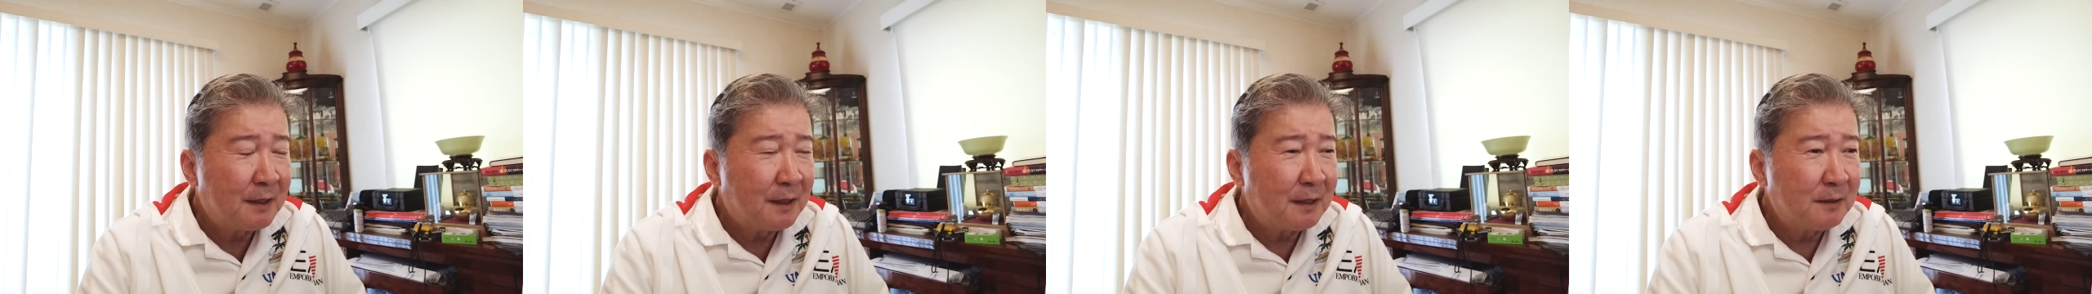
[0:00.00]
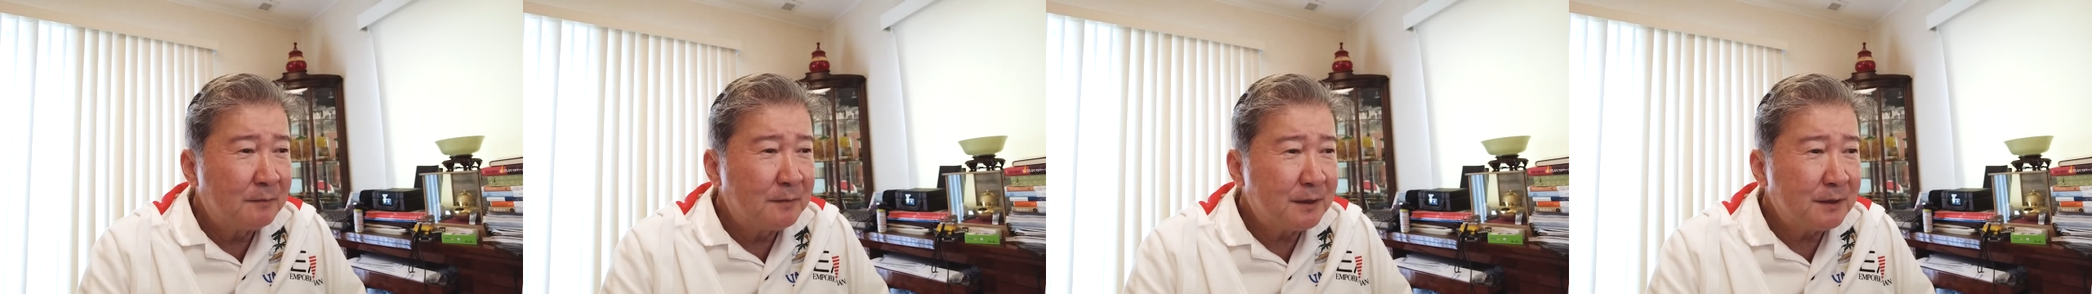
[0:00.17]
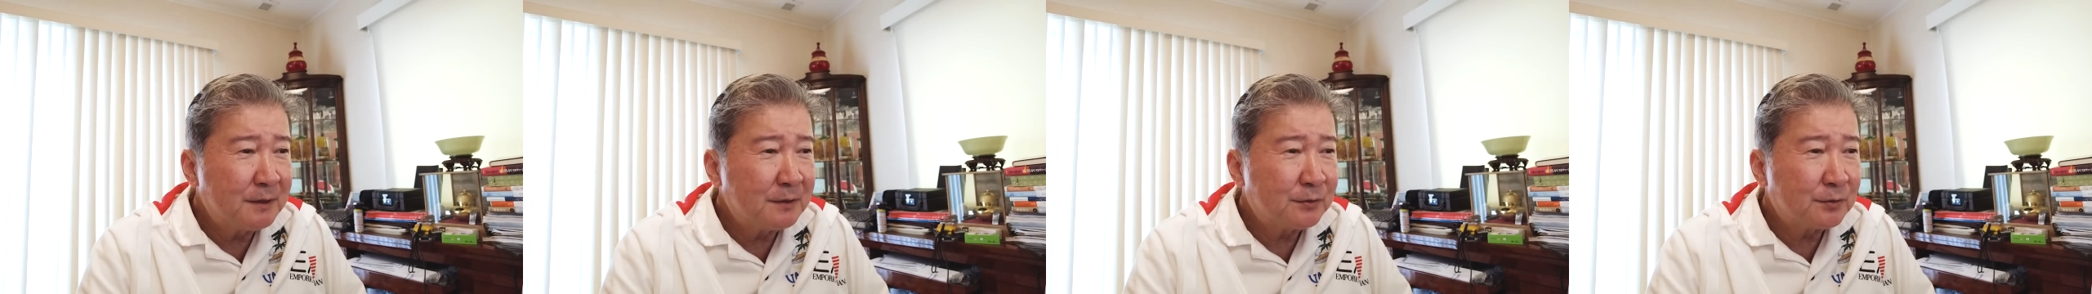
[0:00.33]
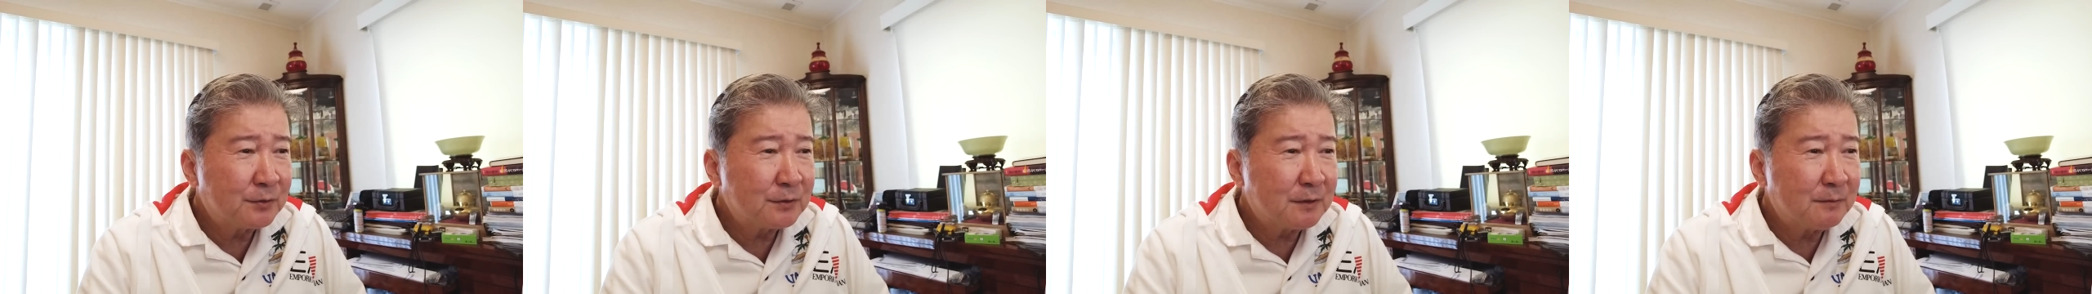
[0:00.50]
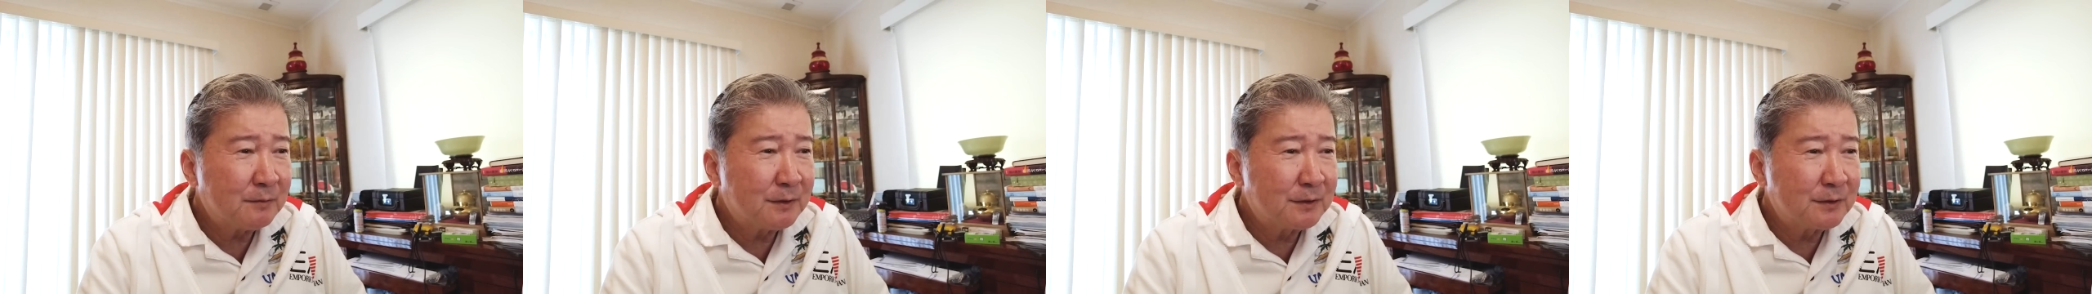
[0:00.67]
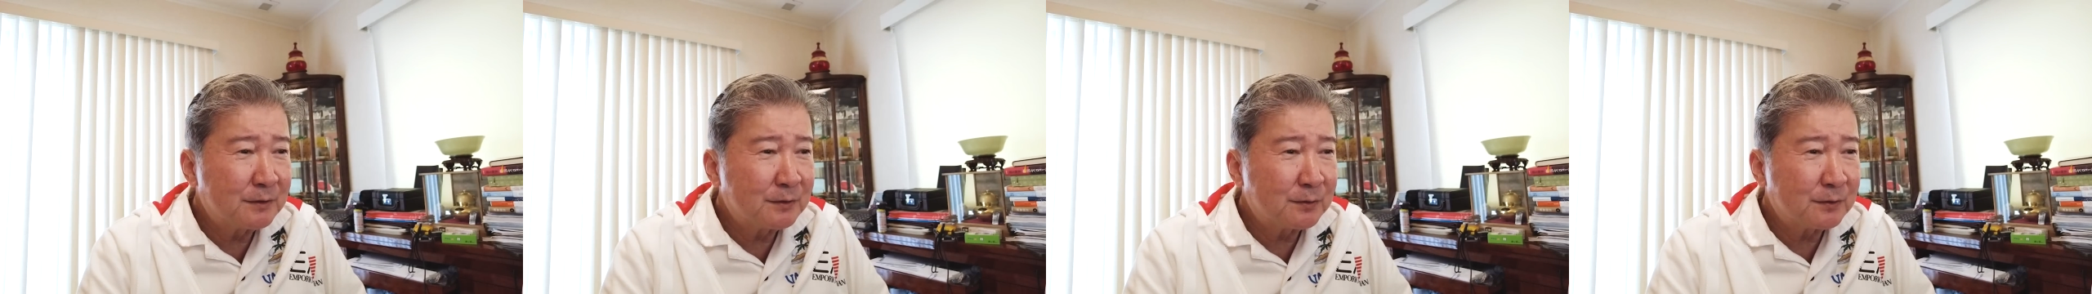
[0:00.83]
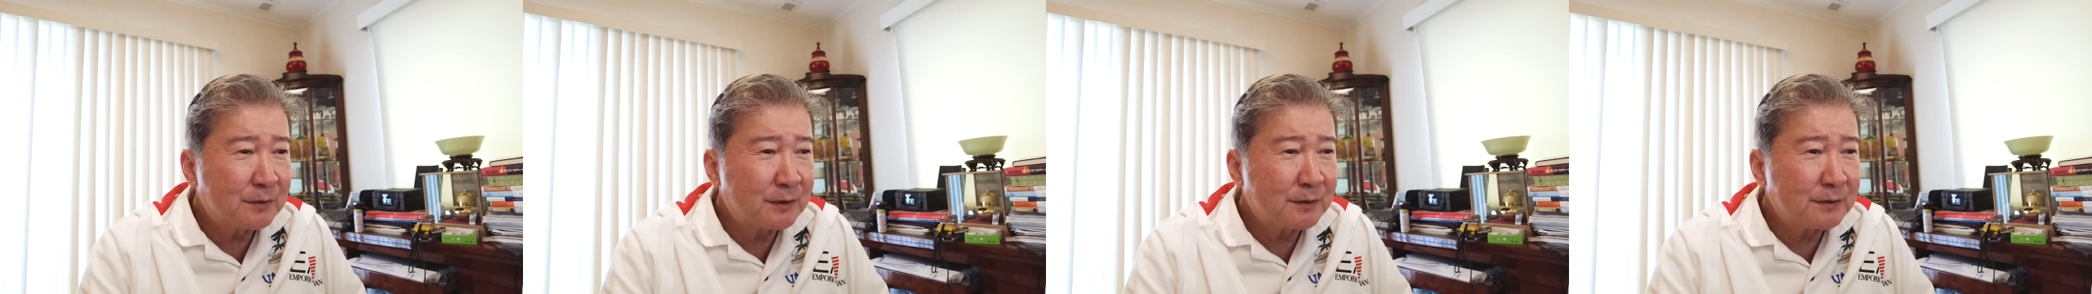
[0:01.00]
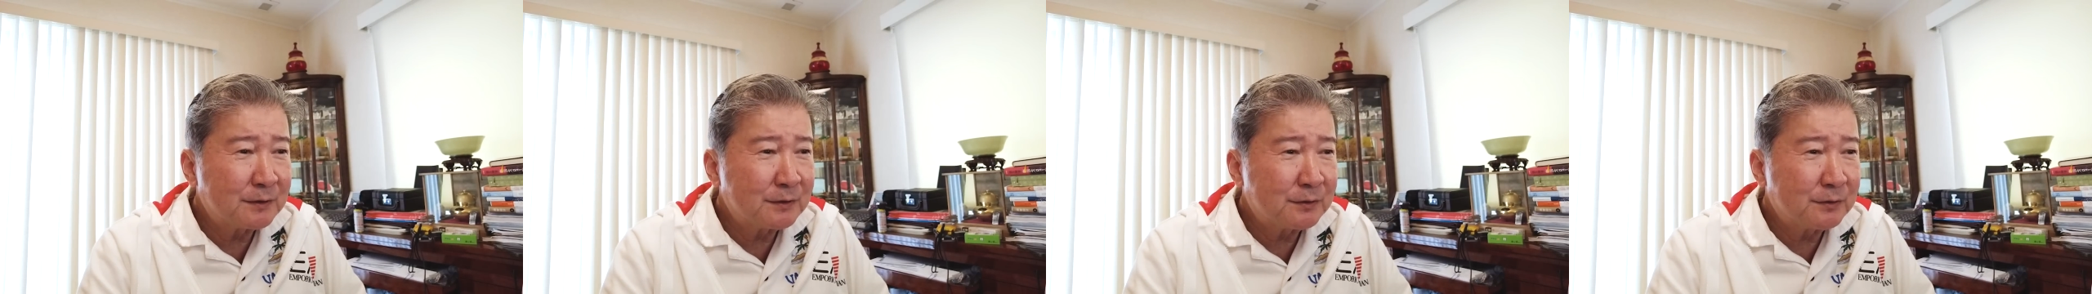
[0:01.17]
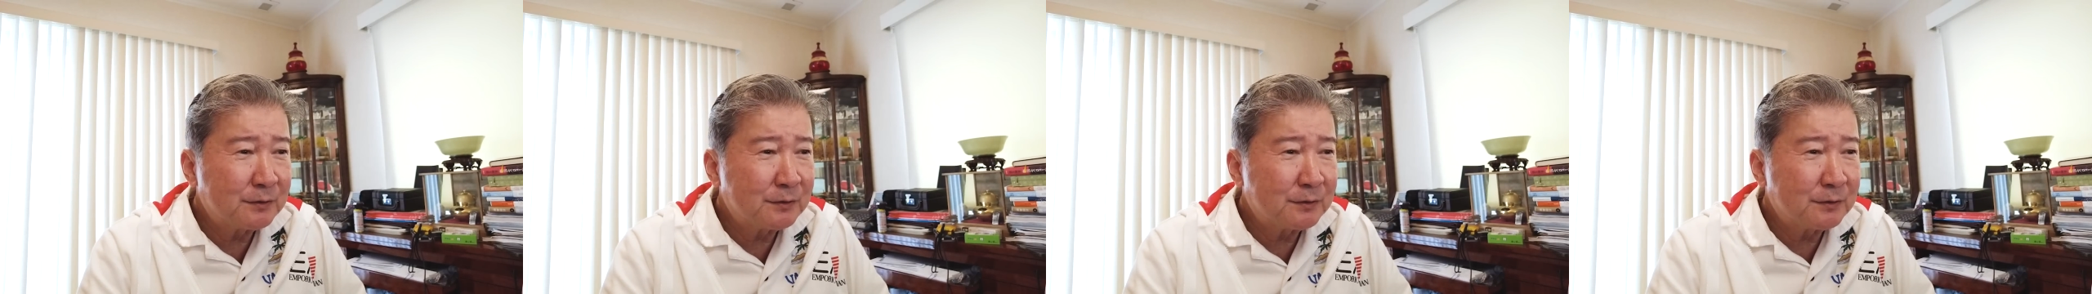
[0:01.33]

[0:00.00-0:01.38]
あまり人様に相談